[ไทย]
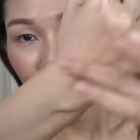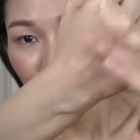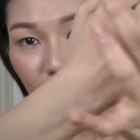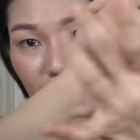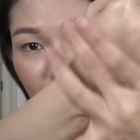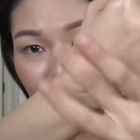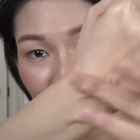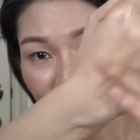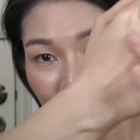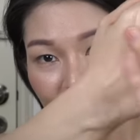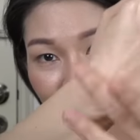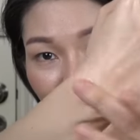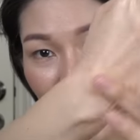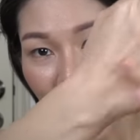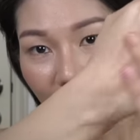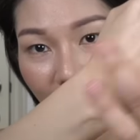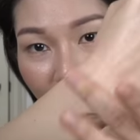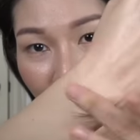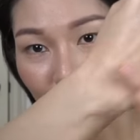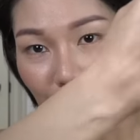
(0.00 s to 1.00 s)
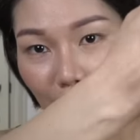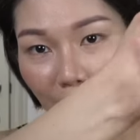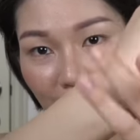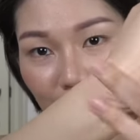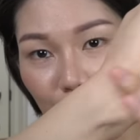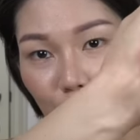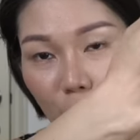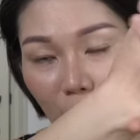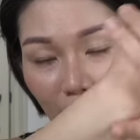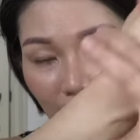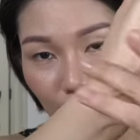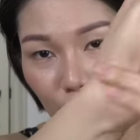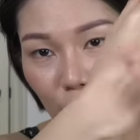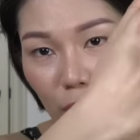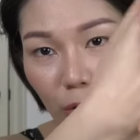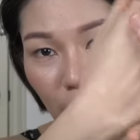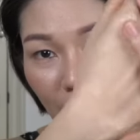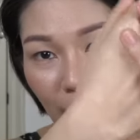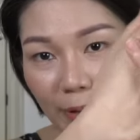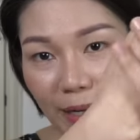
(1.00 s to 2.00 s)
ก็จะกระจายหายไปบวกกับด้
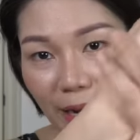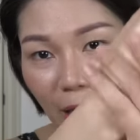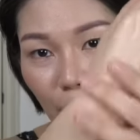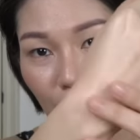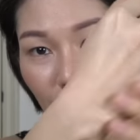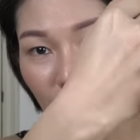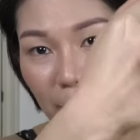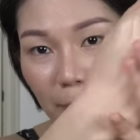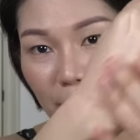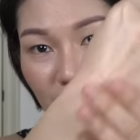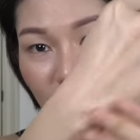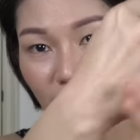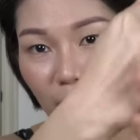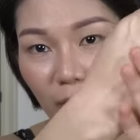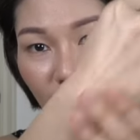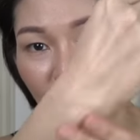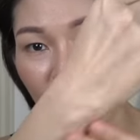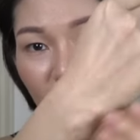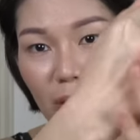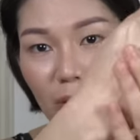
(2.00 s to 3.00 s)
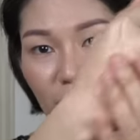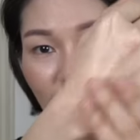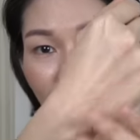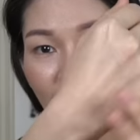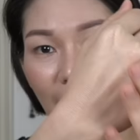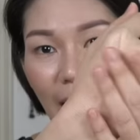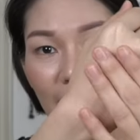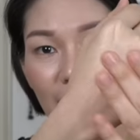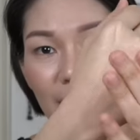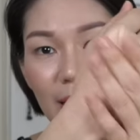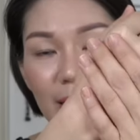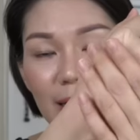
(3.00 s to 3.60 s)
วยความที่เขาเป็นมิเนอรัลนะคะ